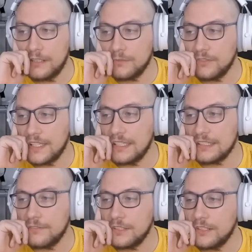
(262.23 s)
i to mówię dla
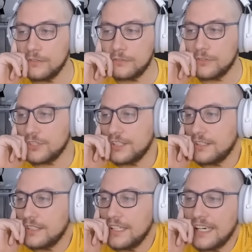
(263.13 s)
zawodników,
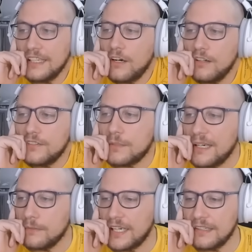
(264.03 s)
którzy jakikolwiek
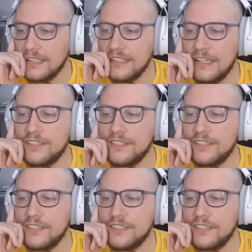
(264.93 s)
mają ranking,